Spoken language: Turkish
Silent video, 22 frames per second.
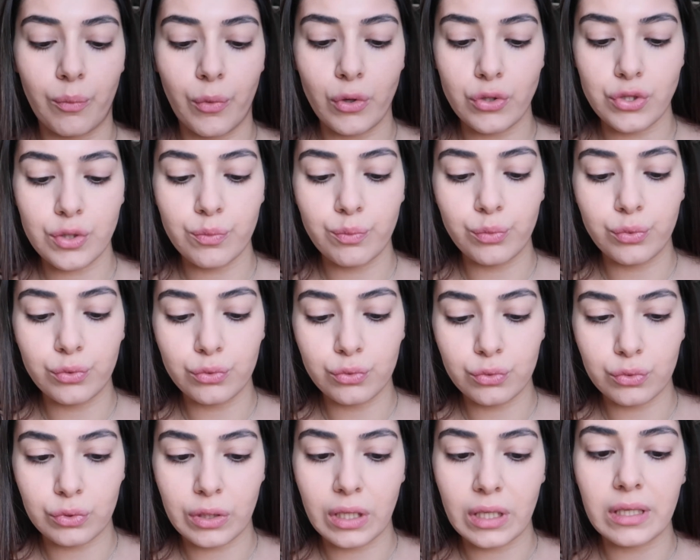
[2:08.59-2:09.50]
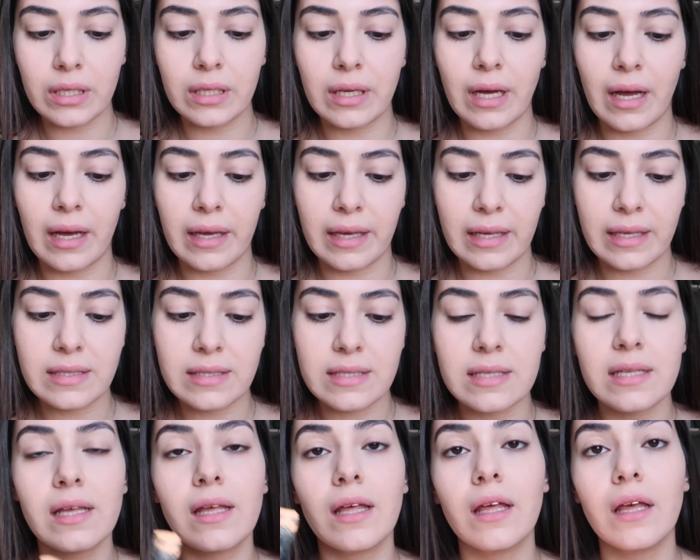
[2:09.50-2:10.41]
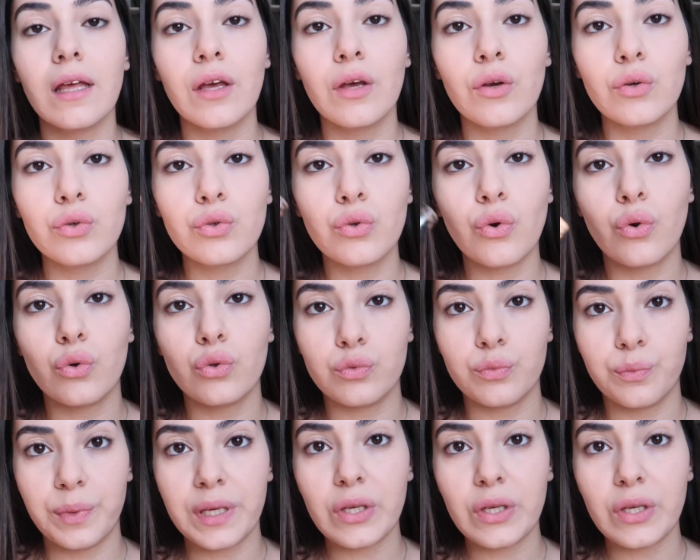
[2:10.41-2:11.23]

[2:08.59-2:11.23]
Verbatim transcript: Önce bununla gayet yoğun